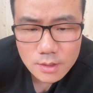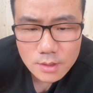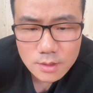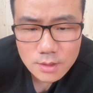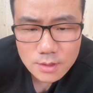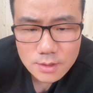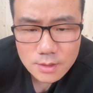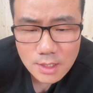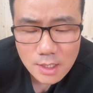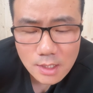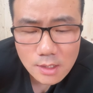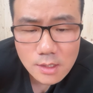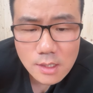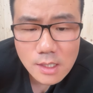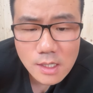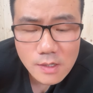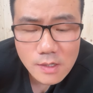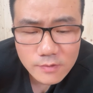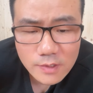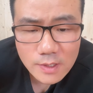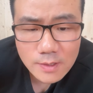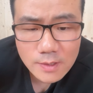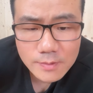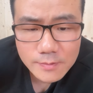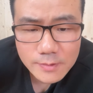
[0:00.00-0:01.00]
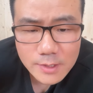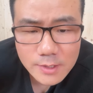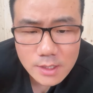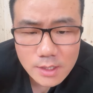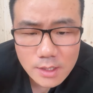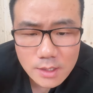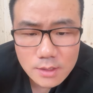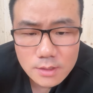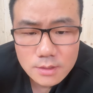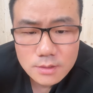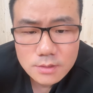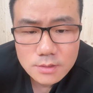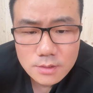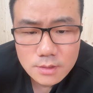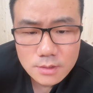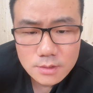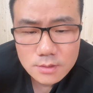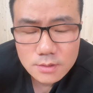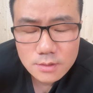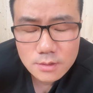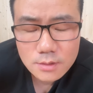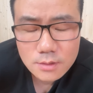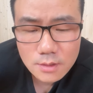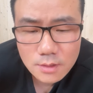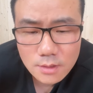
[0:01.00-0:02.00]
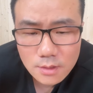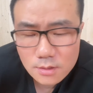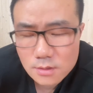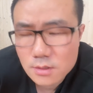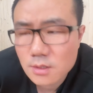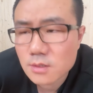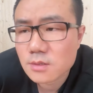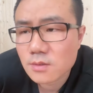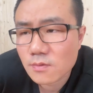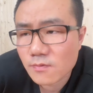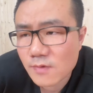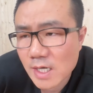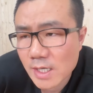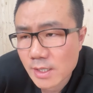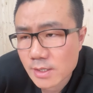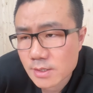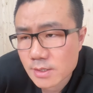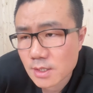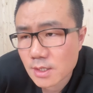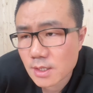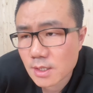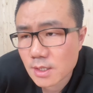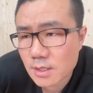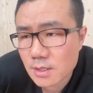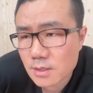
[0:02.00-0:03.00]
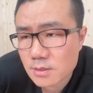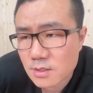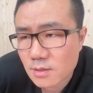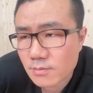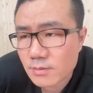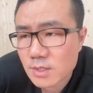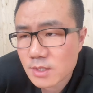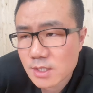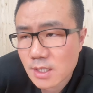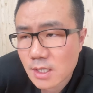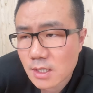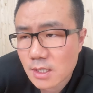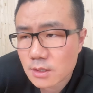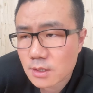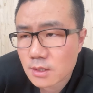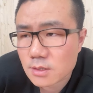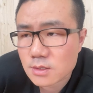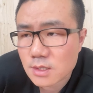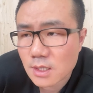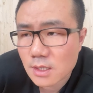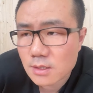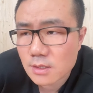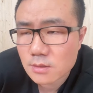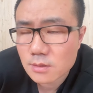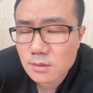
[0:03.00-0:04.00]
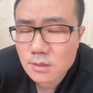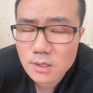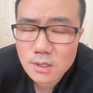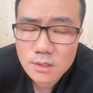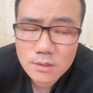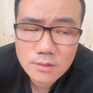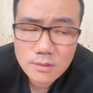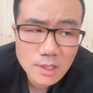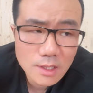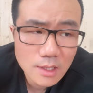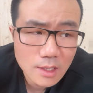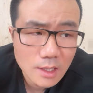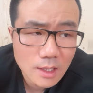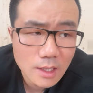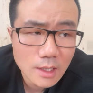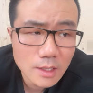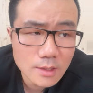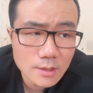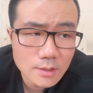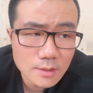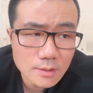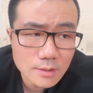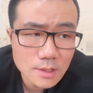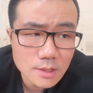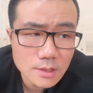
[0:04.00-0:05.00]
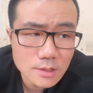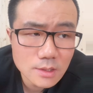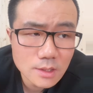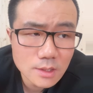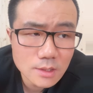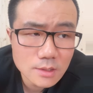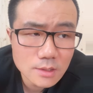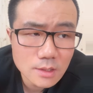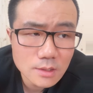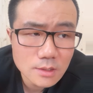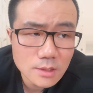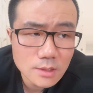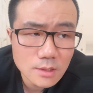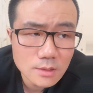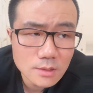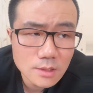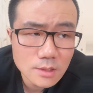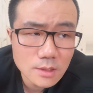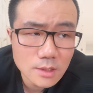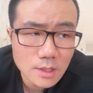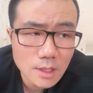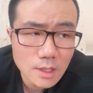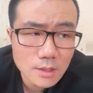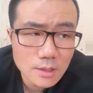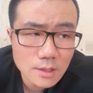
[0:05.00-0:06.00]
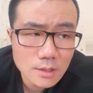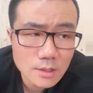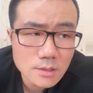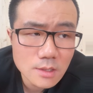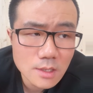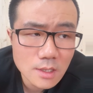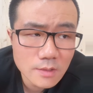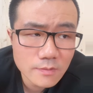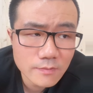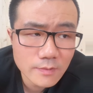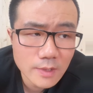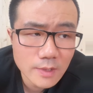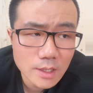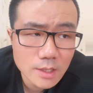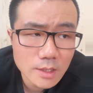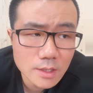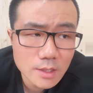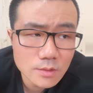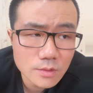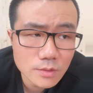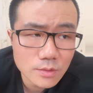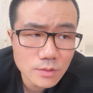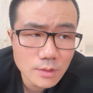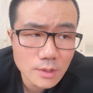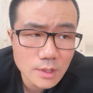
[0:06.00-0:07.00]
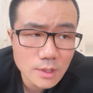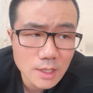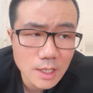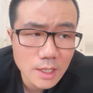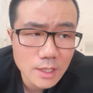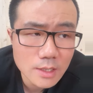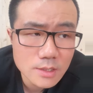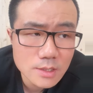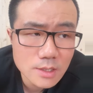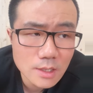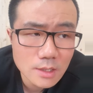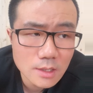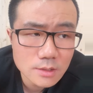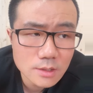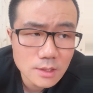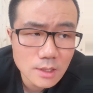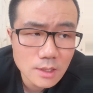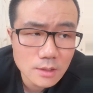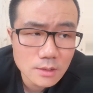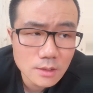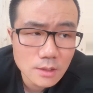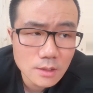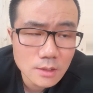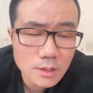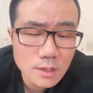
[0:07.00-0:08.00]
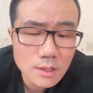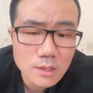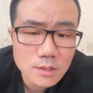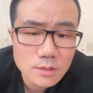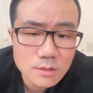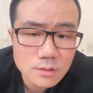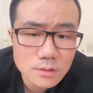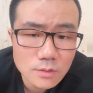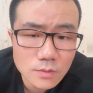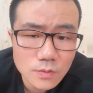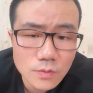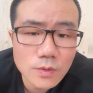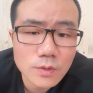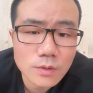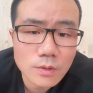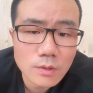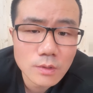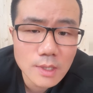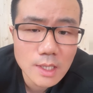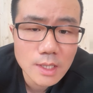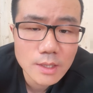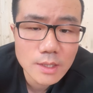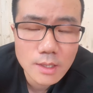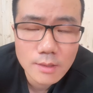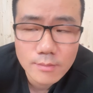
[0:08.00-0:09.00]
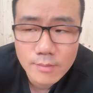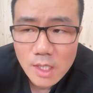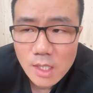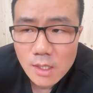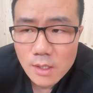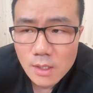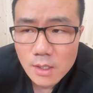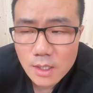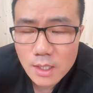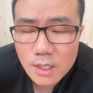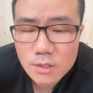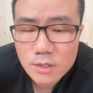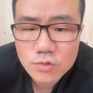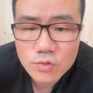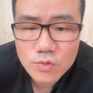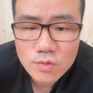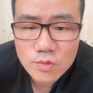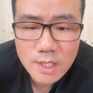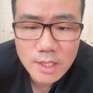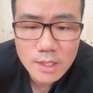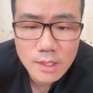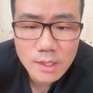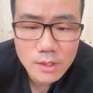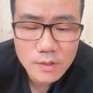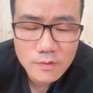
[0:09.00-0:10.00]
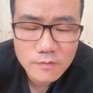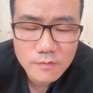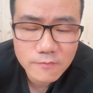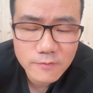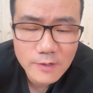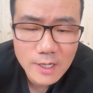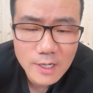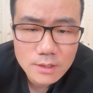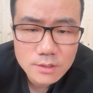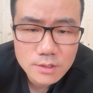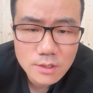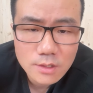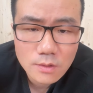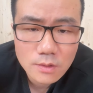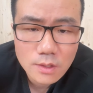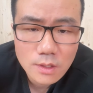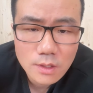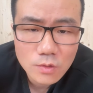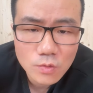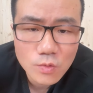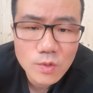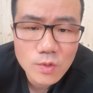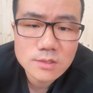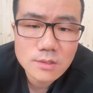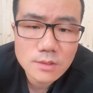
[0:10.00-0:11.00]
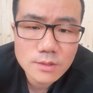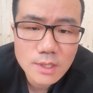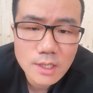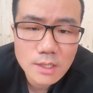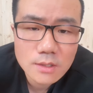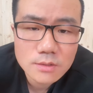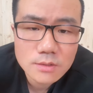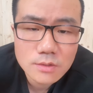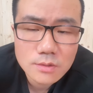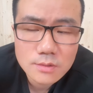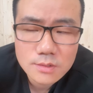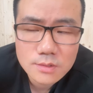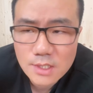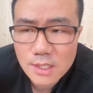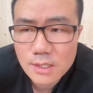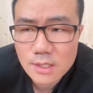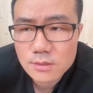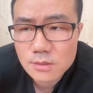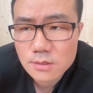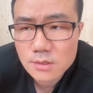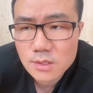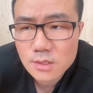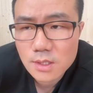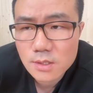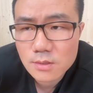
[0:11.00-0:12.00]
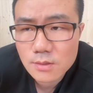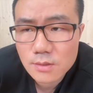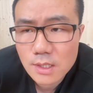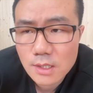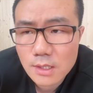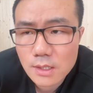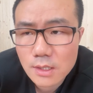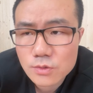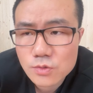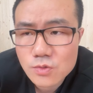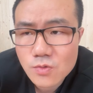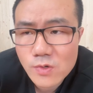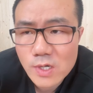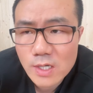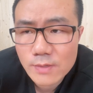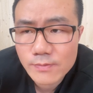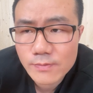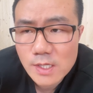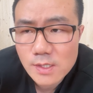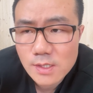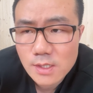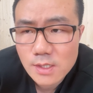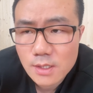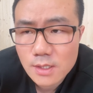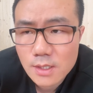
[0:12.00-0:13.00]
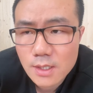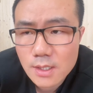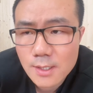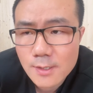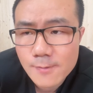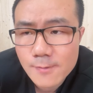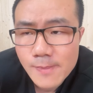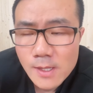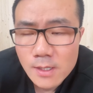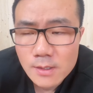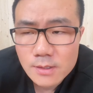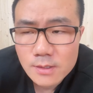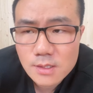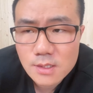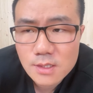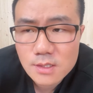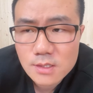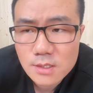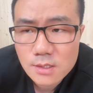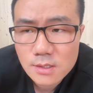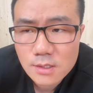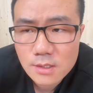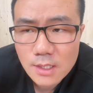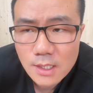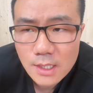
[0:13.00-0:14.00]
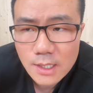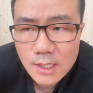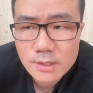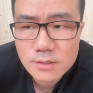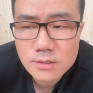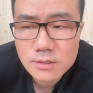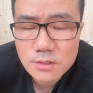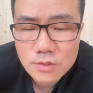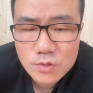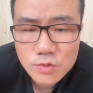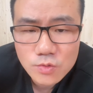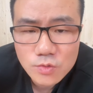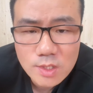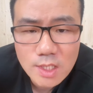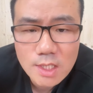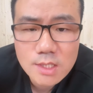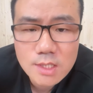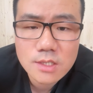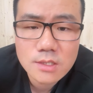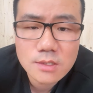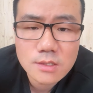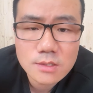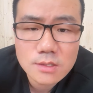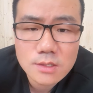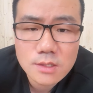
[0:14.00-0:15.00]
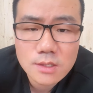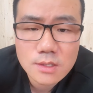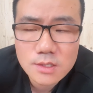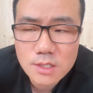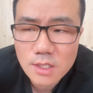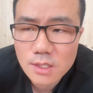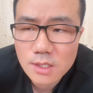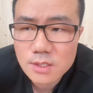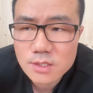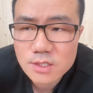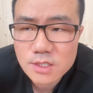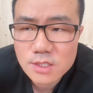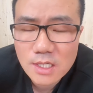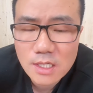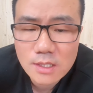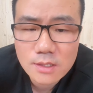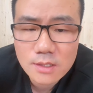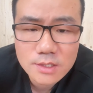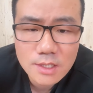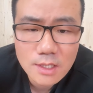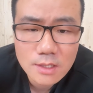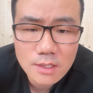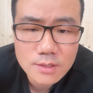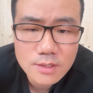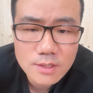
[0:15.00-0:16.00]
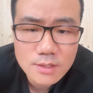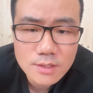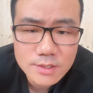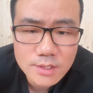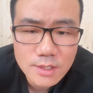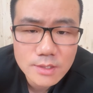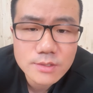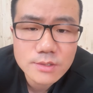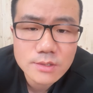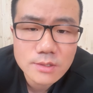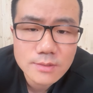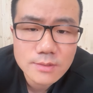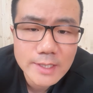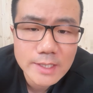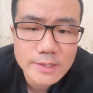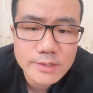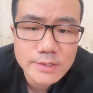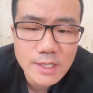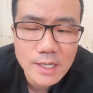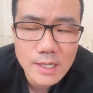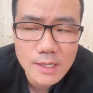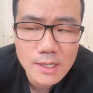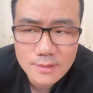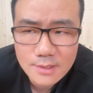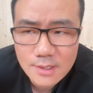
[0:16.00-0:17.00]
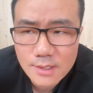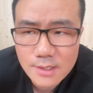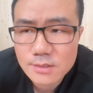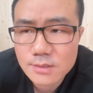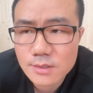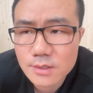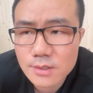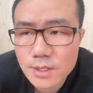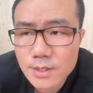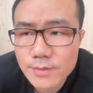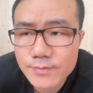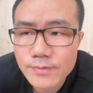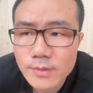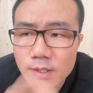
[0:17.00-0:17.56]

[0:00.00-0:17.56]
三个 FMVP 啊。呃，这是外界怎么讲呢？暂时阶段还有一些争议声音，那是因为呢，对于该奖项的历史论断呢，还处在一个发酵的过程当中。暂时阶段，中外媒体已经开始逐渐清洗这个奖项的真实面纱了。但是呢，